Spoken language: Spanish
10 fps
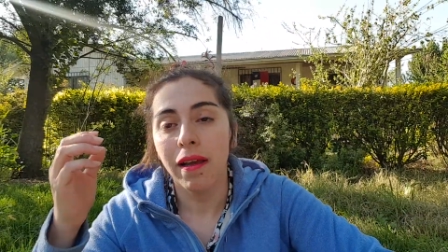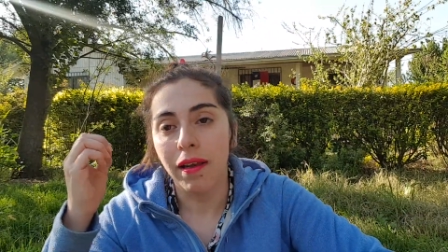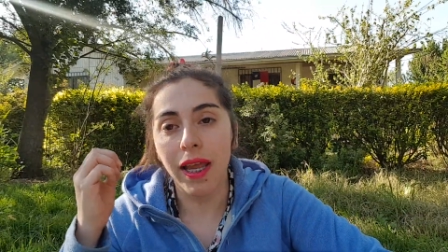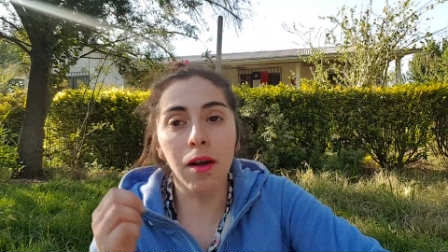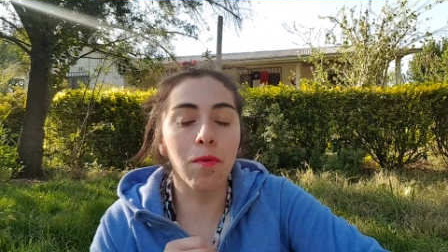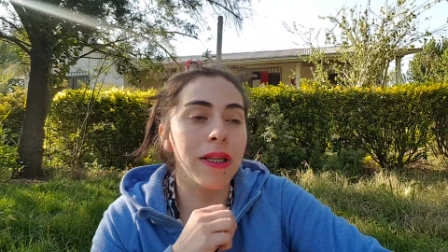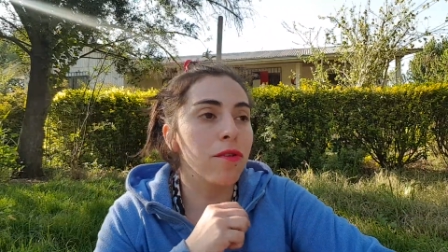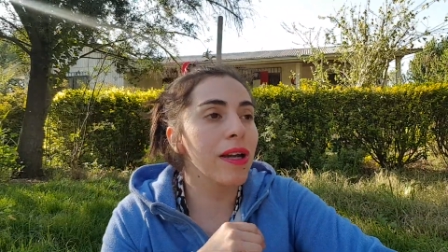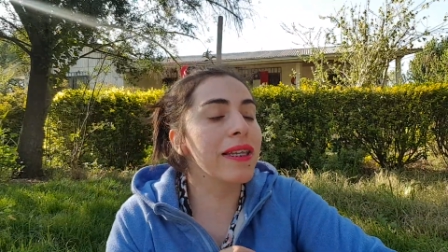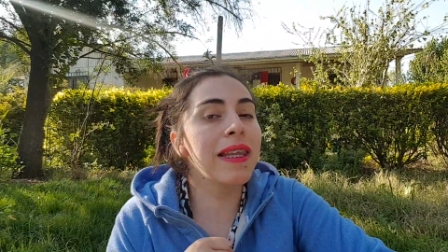Les
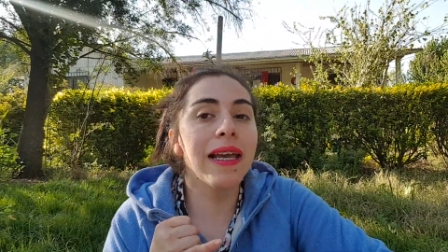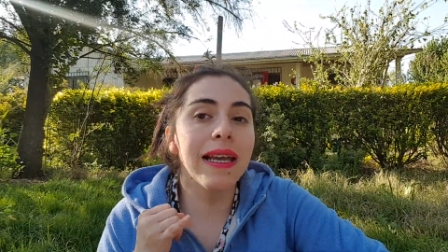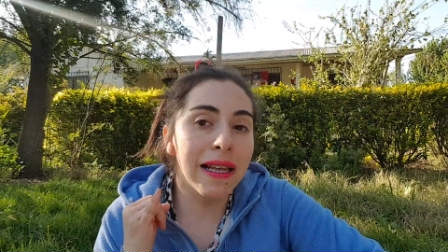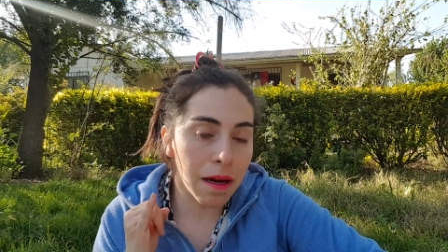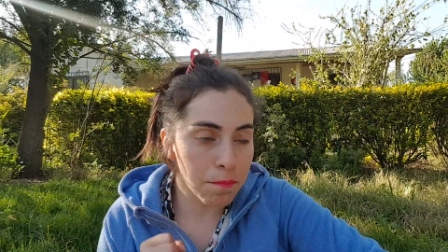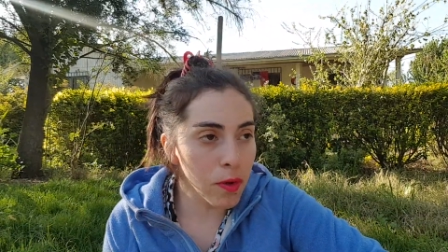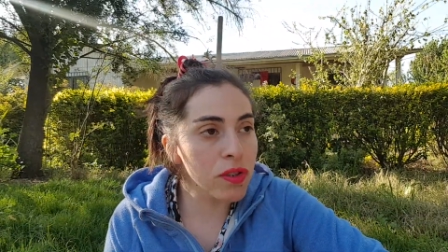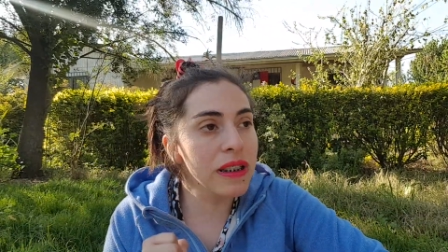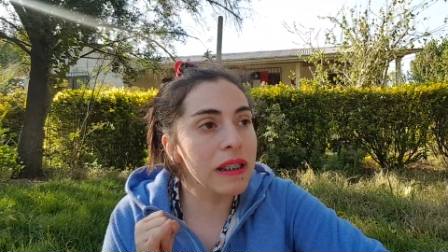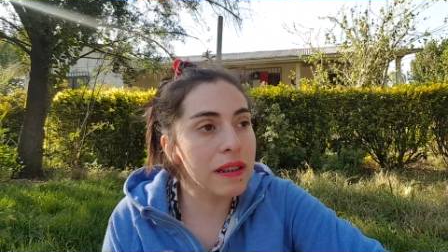cuento, este es el
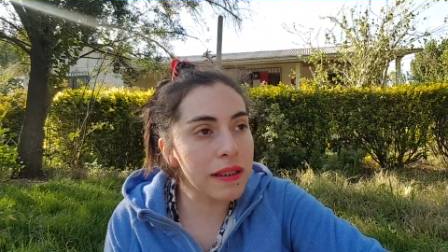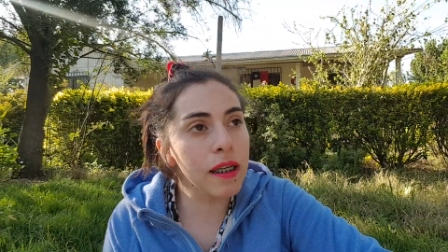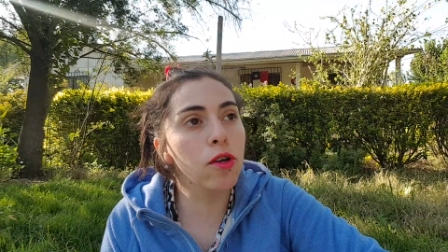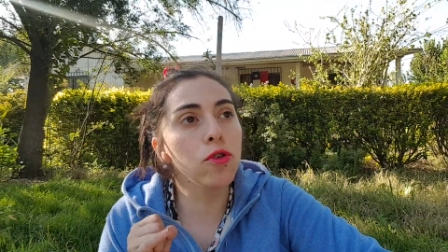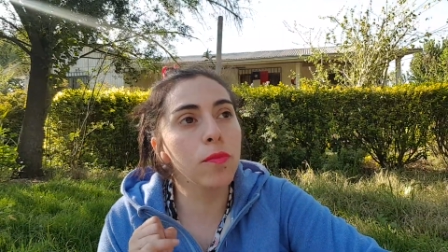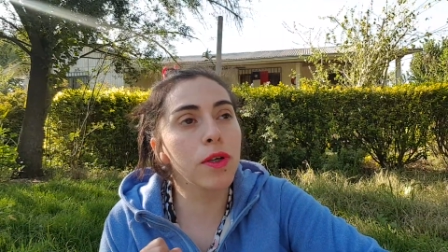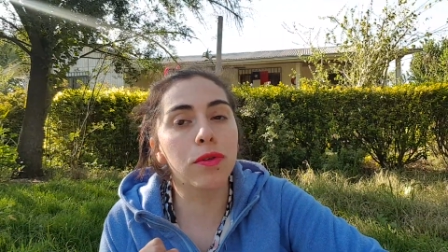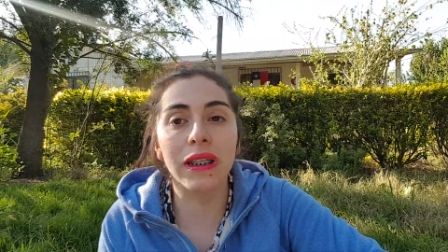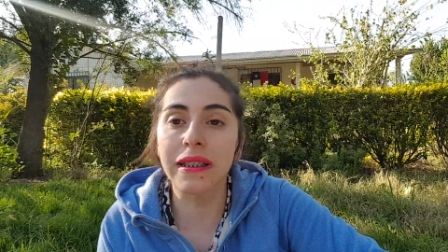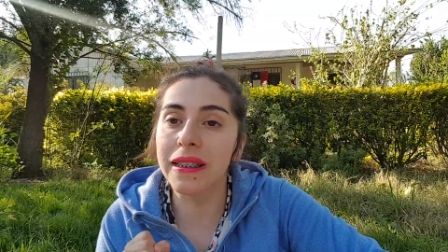unboxing del ciclo número
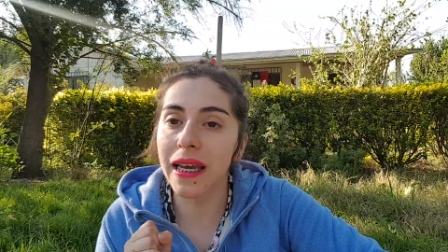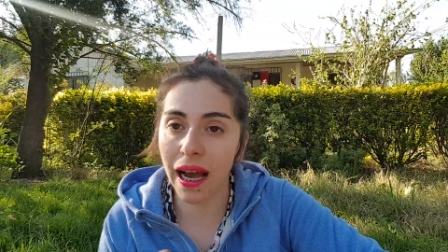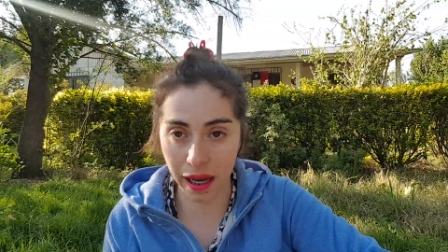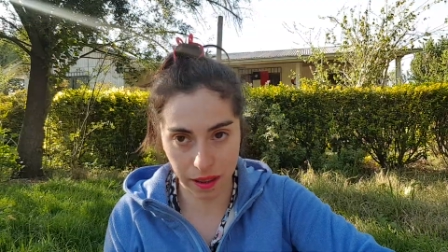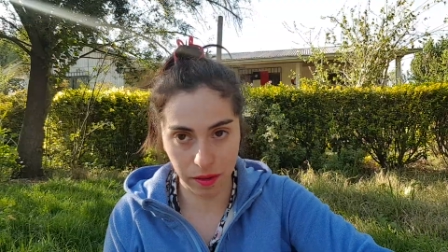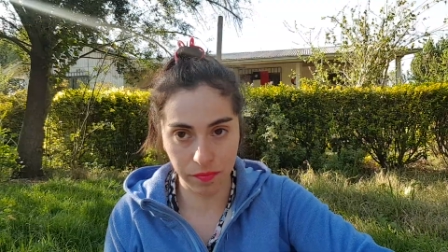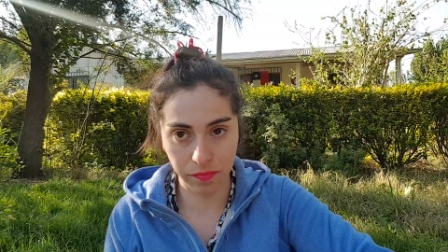13A